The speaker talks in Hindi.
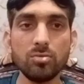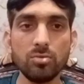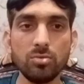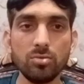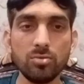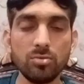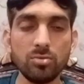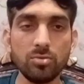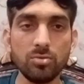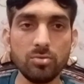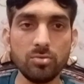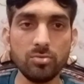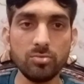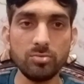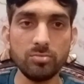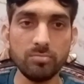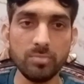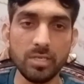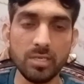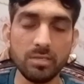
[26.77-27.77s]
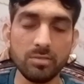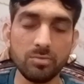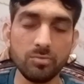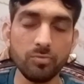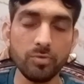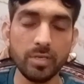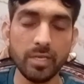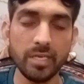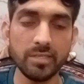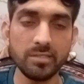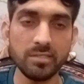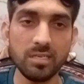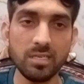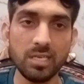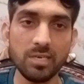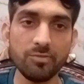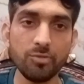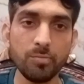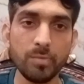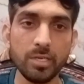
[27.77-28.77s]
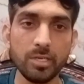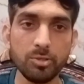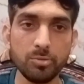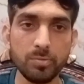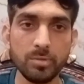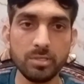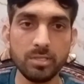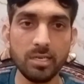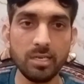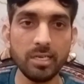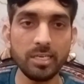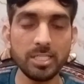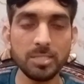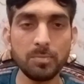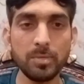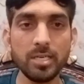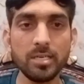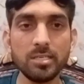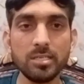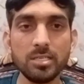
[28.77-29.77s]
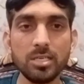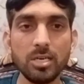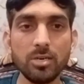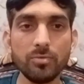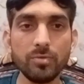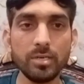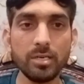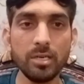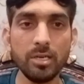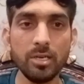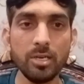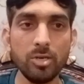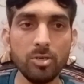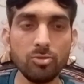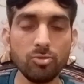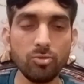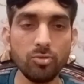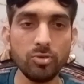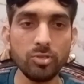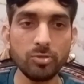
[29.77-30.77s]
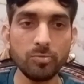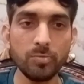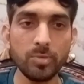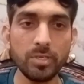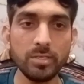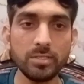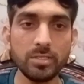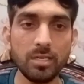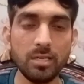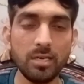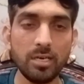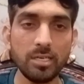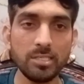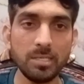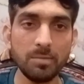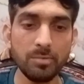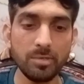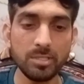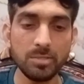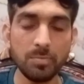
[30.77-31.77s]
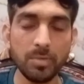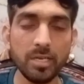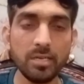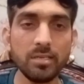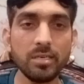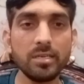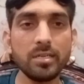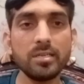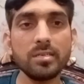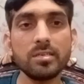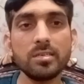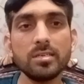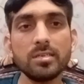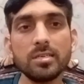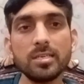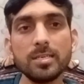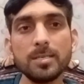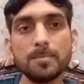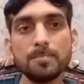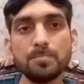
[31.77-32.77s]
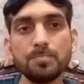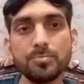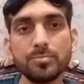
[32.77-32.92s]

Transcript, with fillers: तो मेरा टूर कैसा रहा वो मैंने इसमें सारा एक्सप्लेन किया हुआ है तो इसमें इंशाल्लाह आज हम एक्सप्लेन करेंगे कि